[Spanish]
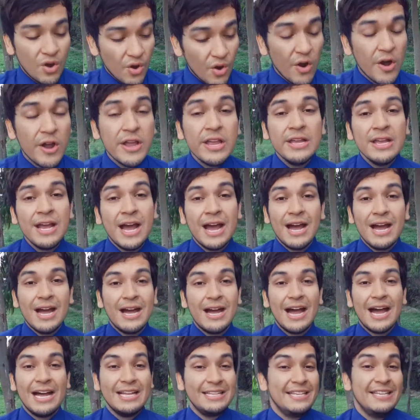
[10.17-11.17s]
Hoy
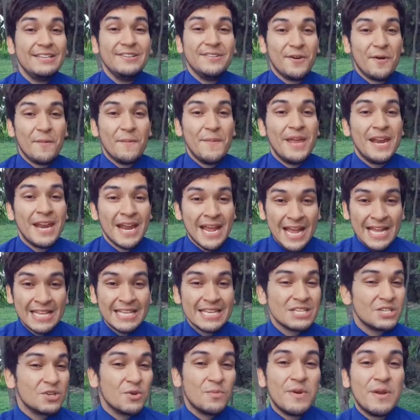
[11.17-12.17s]
antes de dormir,
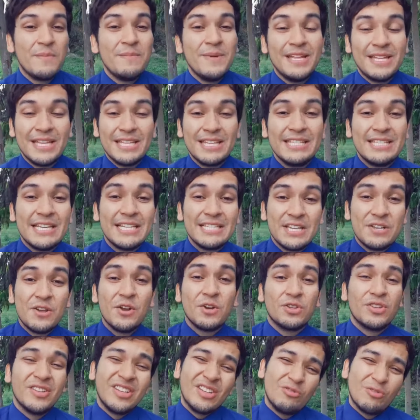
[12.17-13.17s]
echa sobre mí, te dice el
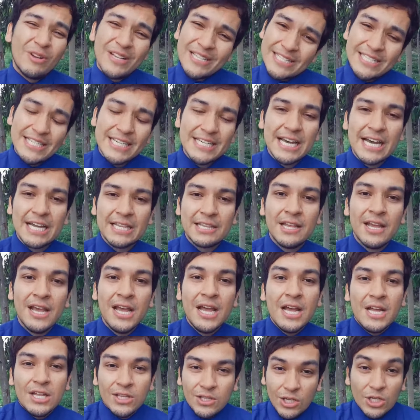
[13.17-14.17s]
Señor, toda tu ansiedad,
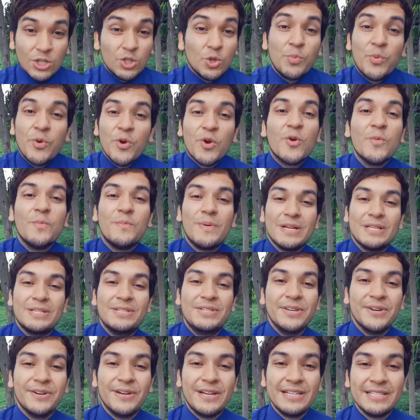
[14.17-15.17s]
todas tus
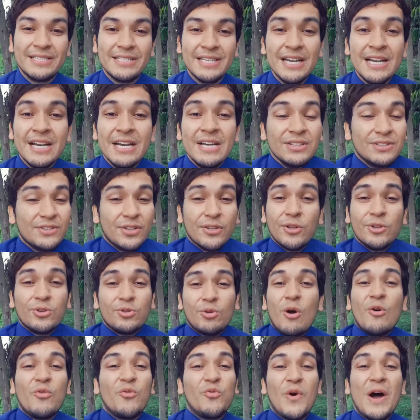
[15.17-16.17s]
preocupaciones, todo
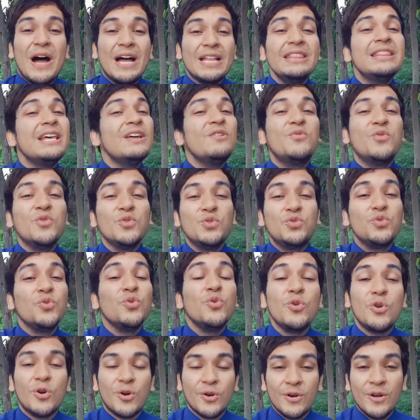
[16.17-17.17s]
tu afán del
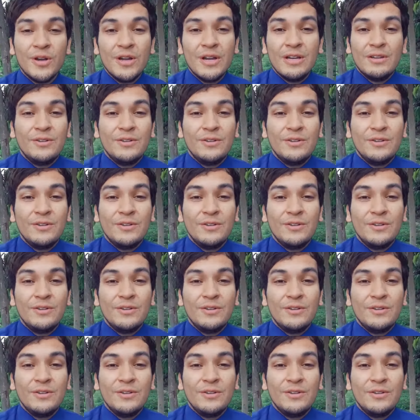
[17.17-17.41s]
futuro.